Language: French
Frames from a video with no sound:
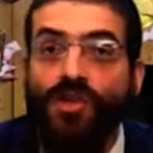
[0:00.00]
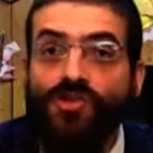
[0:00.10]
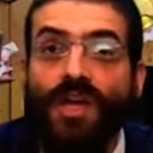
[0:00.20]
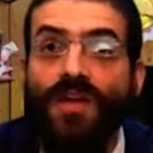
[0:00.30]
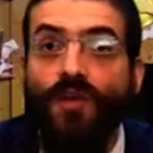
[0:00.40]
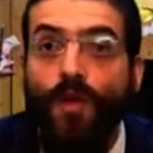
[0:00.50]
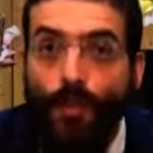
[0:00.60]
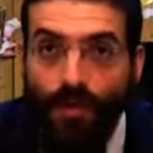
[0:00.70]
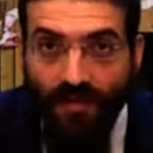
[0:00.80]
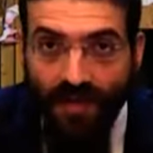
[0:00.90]
Ceux qui veulent
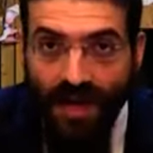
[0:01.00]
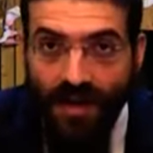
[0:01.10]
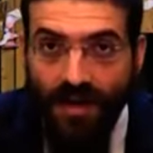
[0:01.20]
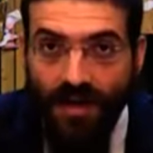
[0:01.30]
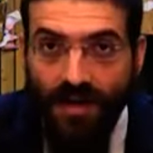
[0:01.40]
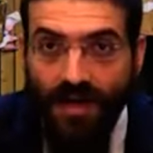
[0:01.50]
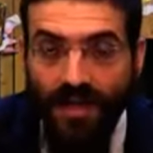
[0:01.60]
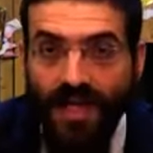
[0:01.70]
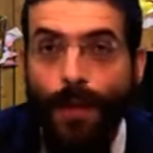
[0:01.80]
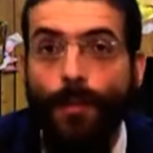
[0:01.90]
mieux faire,
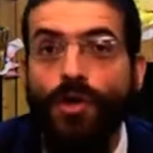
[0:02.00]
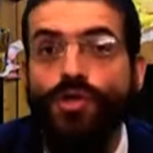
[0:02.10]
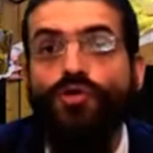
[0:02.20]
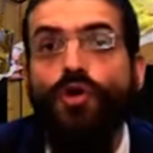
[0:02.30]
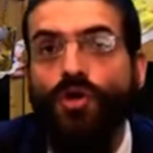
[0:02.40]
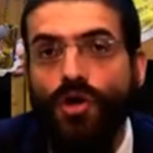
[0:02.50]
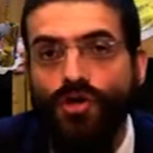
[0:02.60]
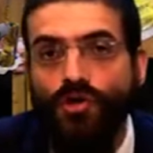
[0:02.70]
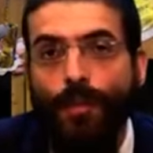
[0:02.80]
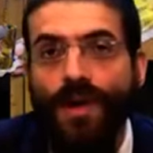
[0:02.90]
qui mangent deux
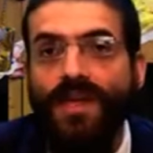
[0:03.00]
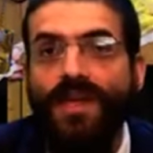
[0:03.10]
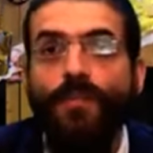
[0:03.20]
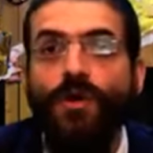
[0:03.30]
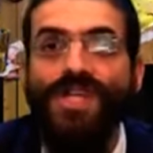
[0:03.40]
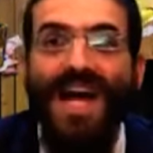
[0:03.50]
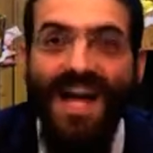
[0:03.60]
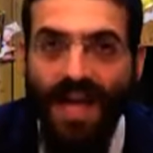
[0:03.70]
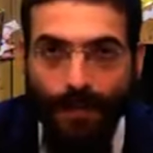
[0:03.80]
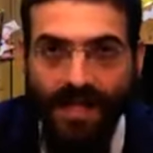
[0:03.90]
tranches de pain, qui mangent
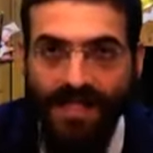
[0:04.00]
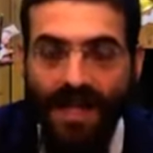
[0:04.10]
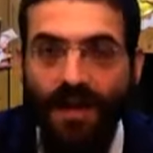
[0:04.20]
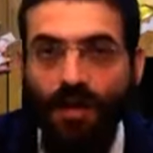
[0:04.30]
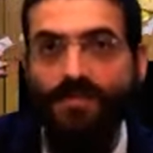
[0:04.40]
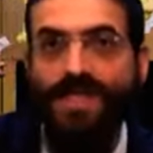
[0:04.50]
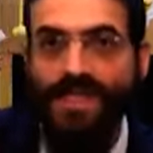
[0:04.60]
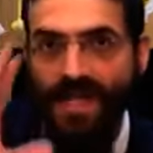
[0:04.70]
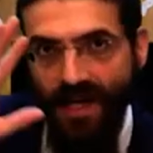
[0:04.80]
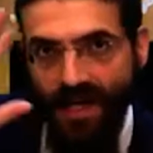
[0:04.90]
un kabetza, comme ça,
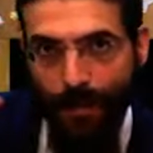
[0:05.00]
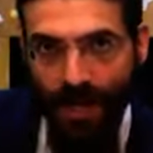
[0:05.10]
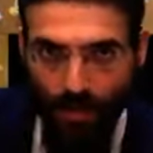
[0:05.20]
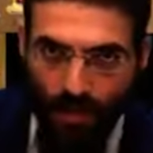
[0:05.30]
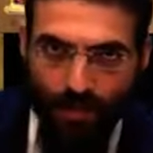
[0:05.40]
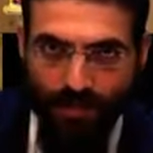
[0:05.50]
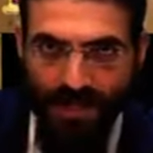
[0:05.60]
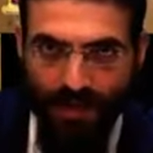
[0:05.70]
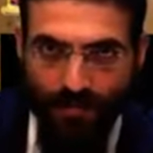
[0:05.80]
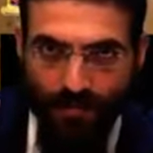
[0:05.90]
ils s'acquittent d'après tous les
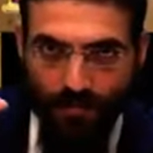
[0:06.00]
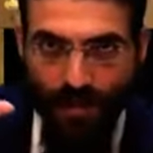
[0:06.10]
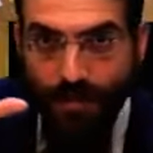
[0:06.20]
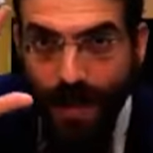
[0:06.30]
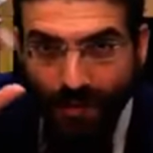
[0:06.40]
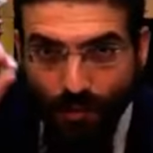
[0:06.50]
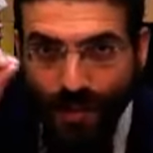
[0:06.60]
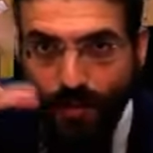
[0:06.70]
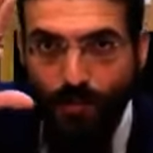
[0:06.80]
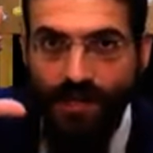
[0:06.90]
poskim. Même un tout
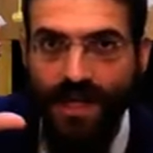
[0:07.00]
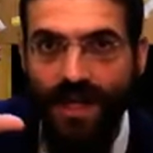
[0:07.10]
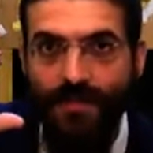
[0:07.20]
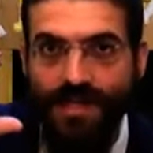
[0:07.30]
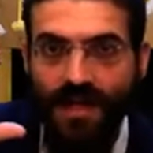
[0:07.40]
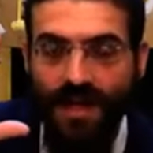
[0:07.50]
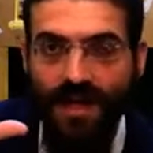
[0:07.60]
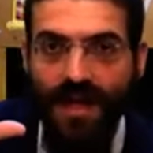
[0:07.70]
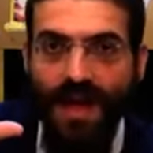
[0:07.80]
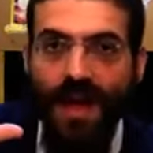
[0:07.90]
petit peu plus qu'un kabetsa.
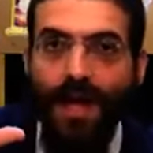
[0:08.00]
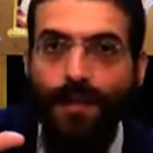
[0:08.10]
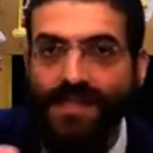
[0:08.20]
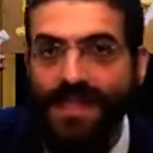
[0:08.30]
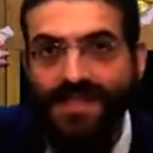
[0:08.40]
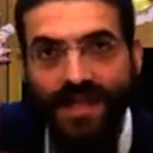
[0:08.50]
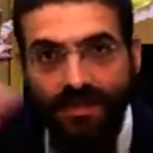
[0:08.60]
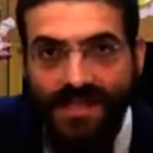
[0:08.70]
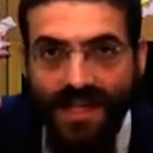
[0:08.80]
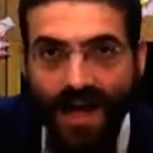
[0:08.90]
Un kabetza, c'est
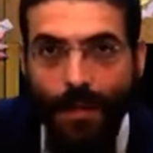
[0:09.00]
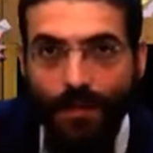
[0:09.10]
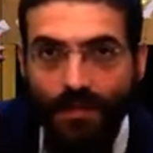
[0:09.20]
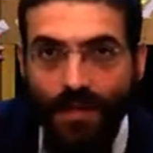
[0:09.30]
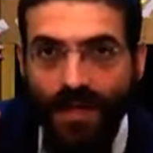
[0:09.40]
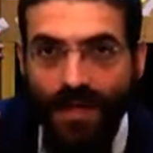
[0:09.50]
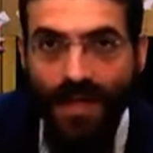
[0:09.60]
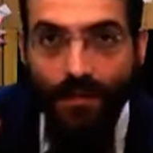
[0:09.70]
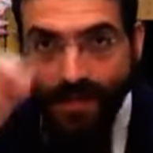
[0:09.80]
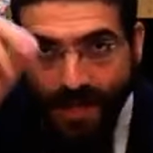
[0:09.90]
56 grammes,
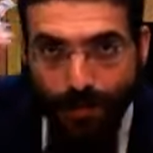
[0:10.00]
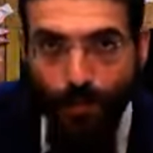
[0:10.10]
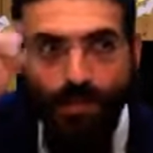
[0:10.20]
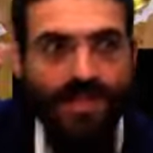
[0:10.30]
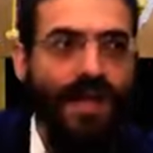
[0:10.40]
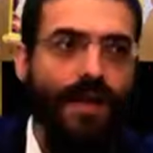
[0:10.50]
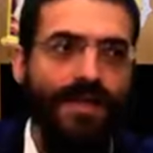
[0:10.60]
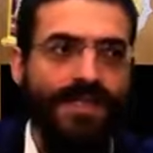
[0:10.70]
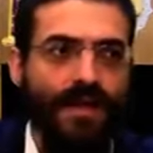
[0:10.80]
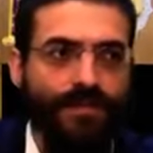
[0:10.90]
qui mange un peu plus qu'un
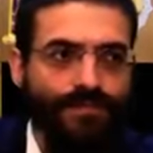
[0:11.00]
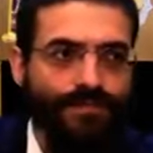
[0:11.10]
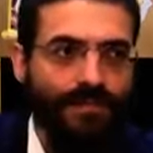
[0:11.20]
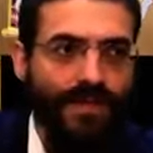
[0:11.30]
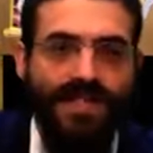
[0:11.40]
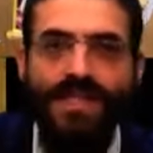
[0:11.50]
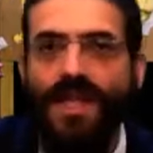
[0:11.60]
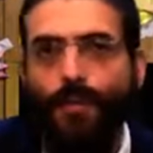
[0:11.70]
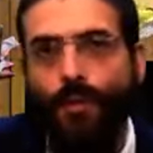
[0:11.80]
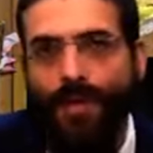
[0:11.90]
kabeza. Ça,
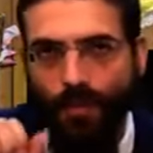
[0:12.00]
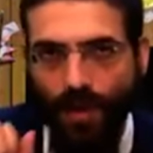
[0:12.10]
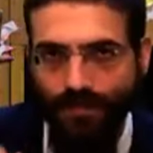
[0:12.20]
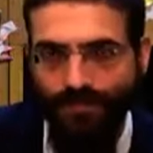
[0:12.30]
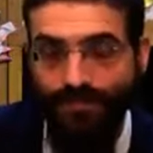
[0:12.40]
c'est un premier point.